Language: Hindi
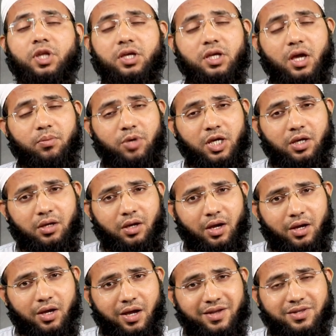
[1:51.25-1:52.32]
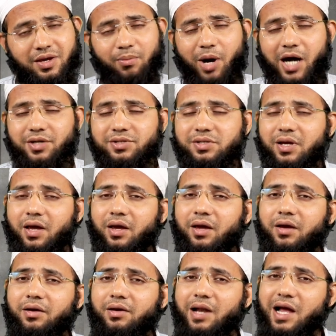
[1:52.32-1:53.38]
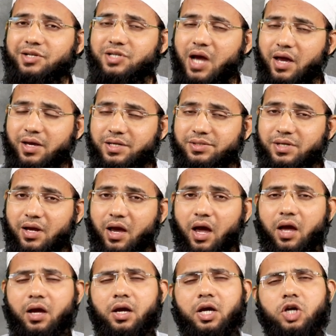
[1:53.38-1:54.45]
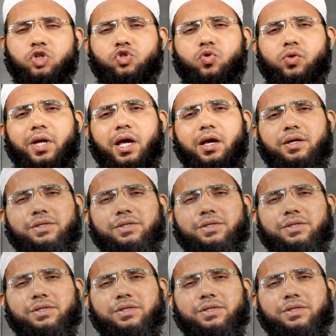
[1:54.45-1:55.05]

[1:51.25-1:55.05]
ये भी एक एतबार से नाजायज़ है चूँकि